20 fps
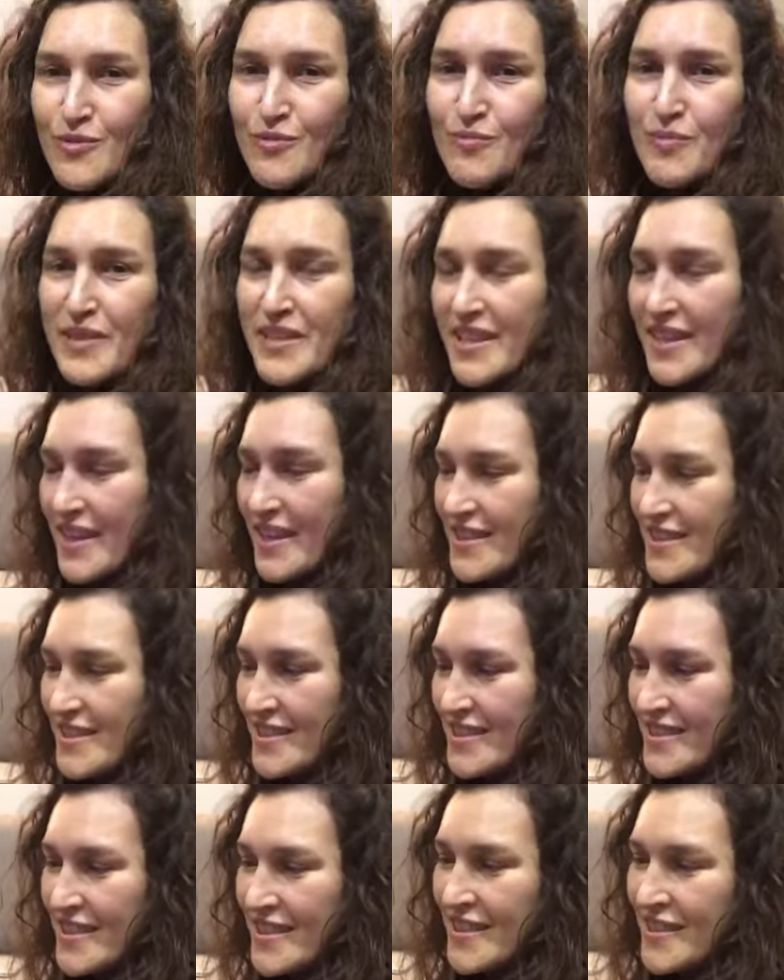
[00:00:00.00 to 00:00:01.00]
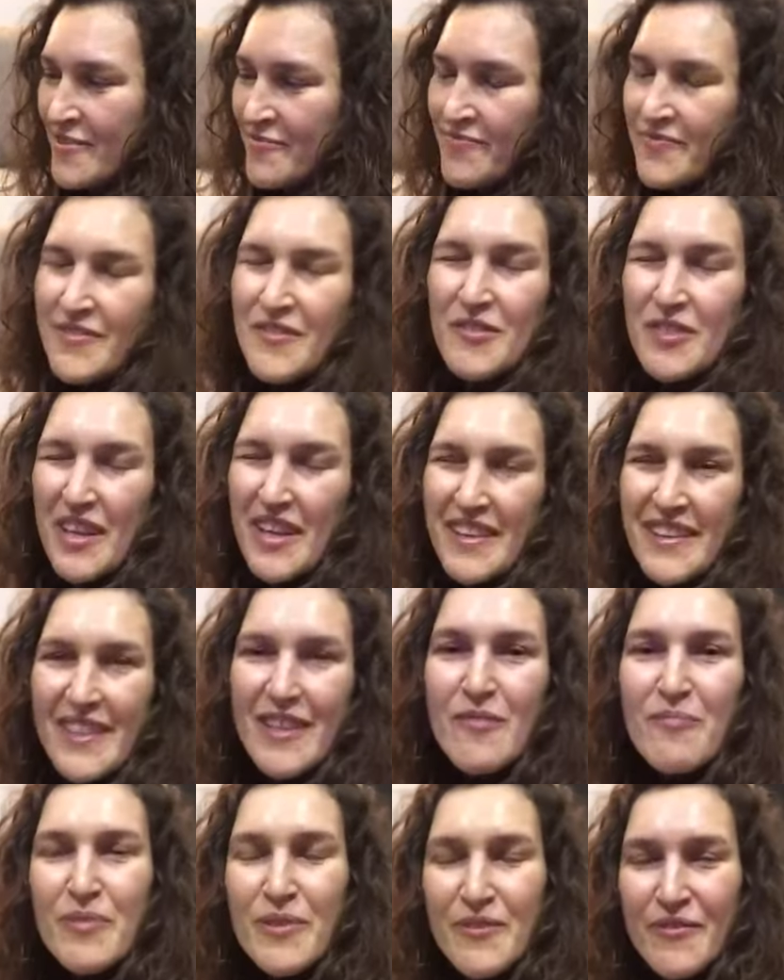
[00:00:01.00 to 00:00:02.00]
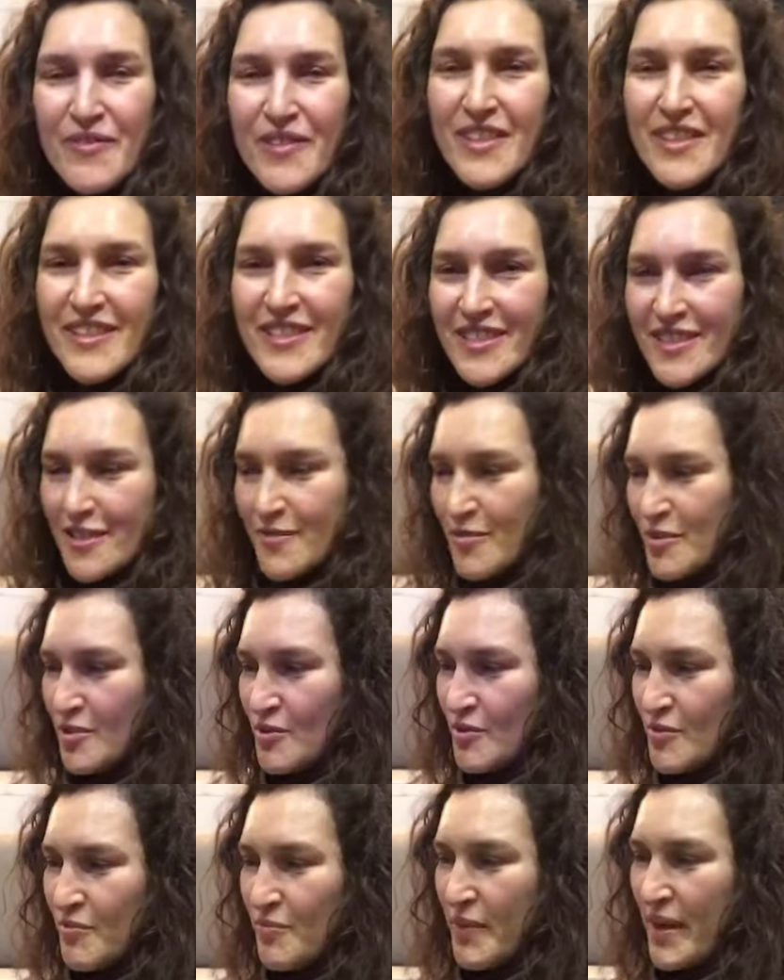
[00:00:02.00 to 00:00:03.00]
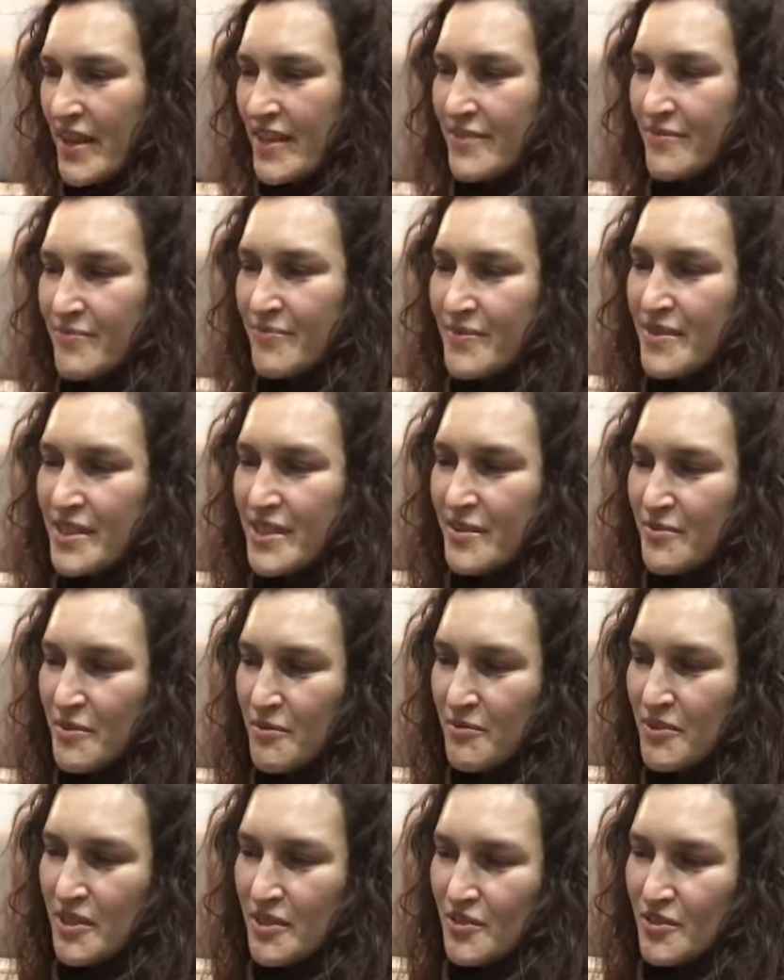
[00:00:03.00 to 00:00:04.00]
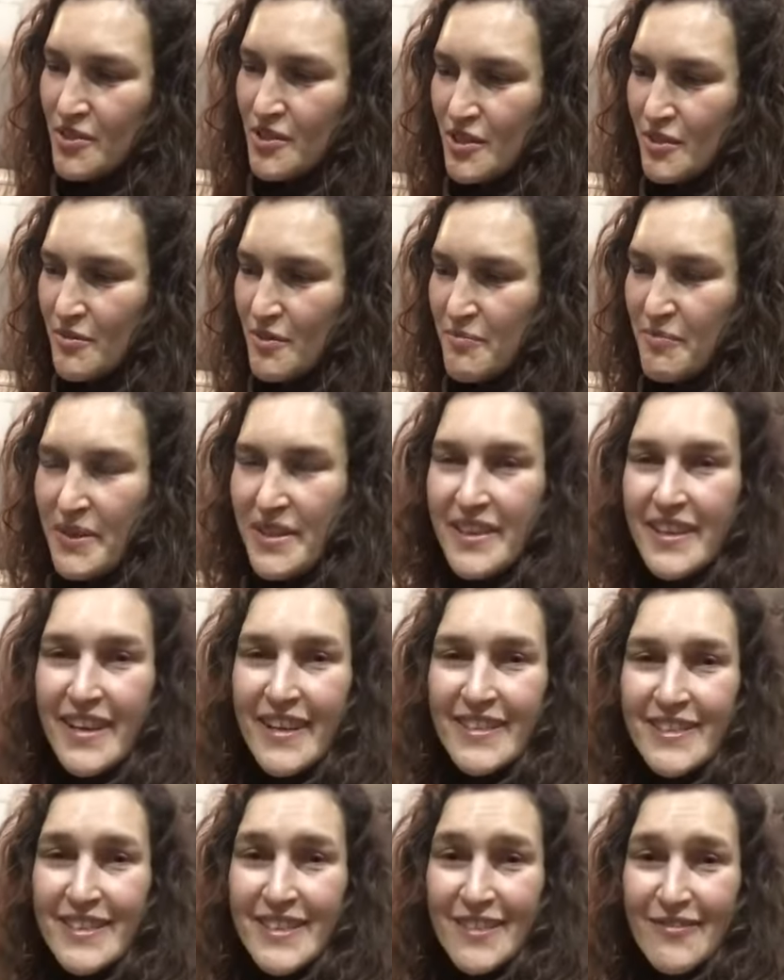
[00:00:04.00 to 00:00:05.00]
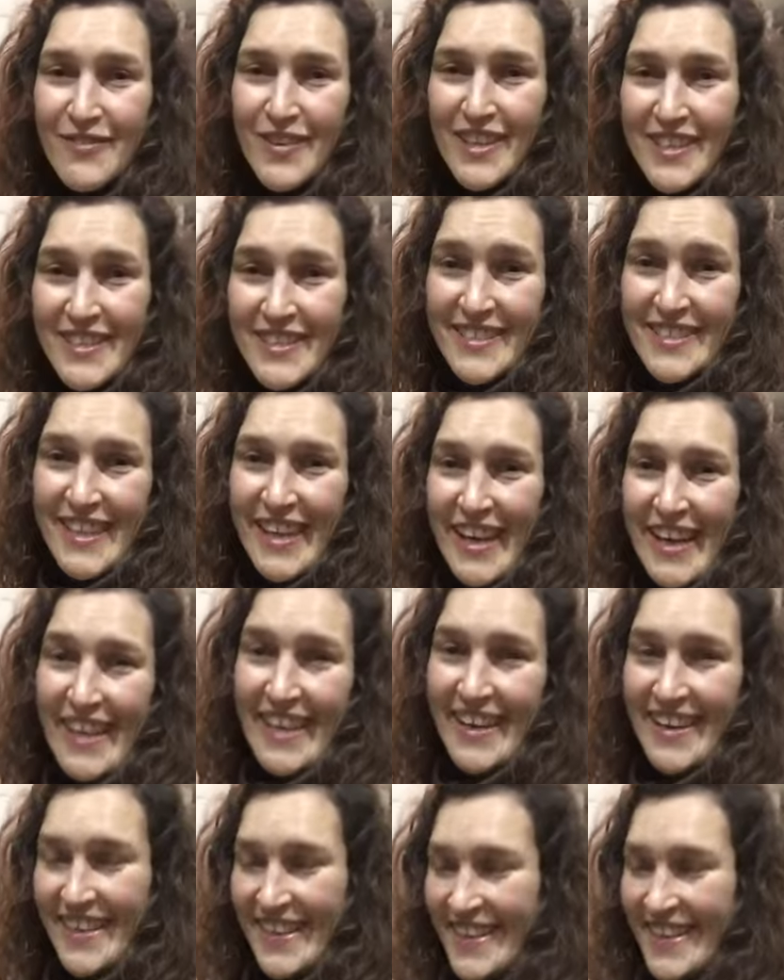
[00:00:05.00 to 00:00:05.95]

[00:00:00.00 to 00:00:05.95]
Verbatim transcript: 15, ну ладно, я преувеличила, минут 5 минимум на то, чтобы поднять этого лентяя.